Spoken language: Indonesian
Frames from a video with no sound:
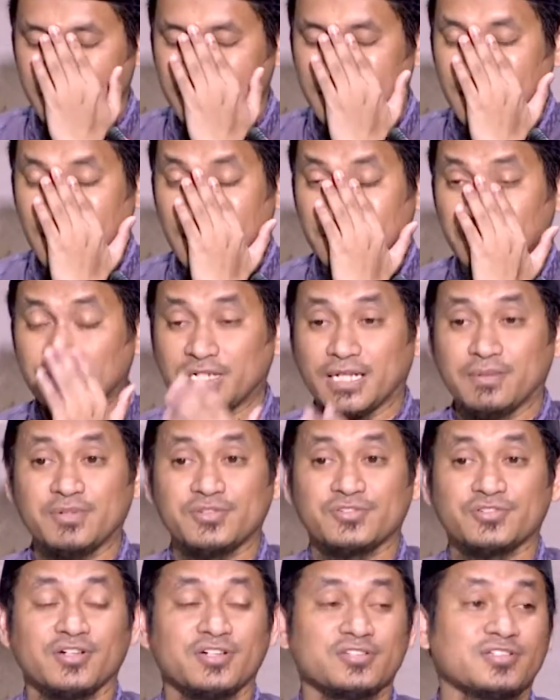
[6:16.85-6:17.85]
Namun Nabi
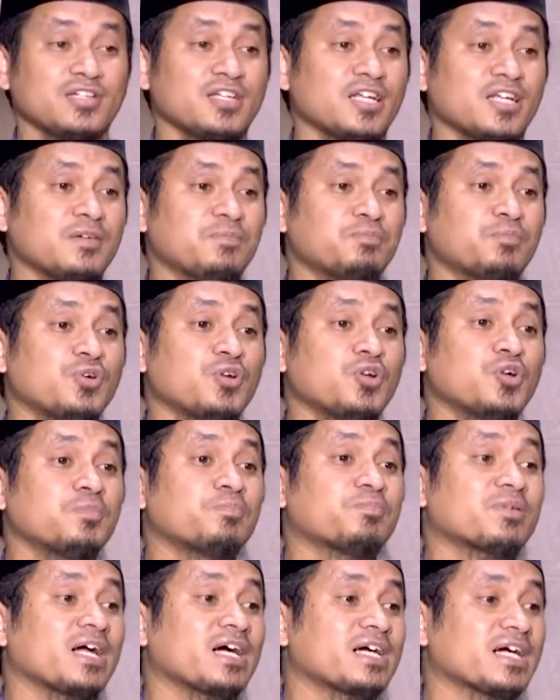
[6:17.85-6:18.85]
SAW
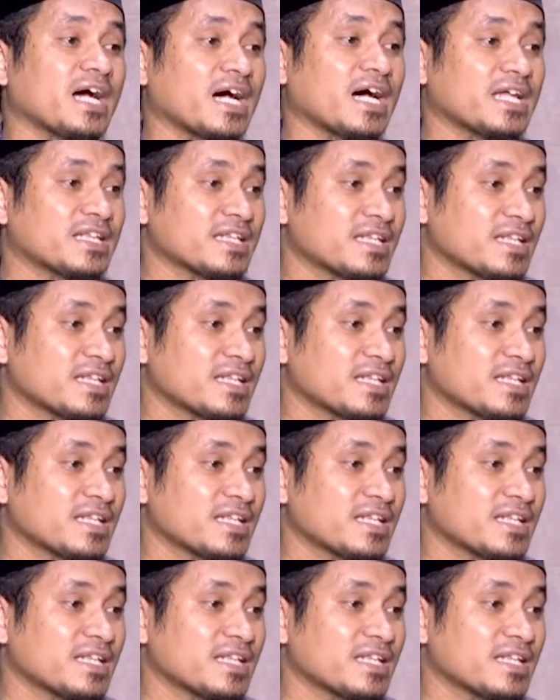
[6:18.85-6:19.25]
belum berangkat.